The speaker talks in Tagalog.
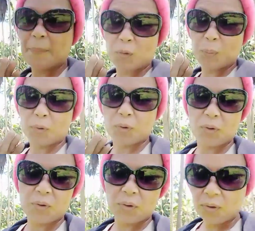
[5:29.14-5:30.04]
pinuputol
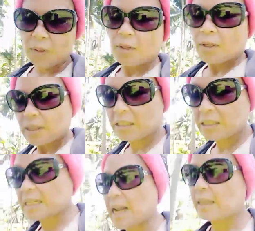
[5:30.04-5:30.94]
ko. Tapos
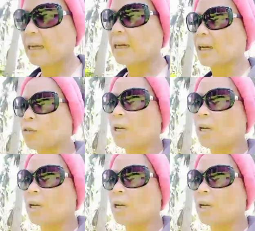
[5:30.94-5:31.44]
tinatanggal ko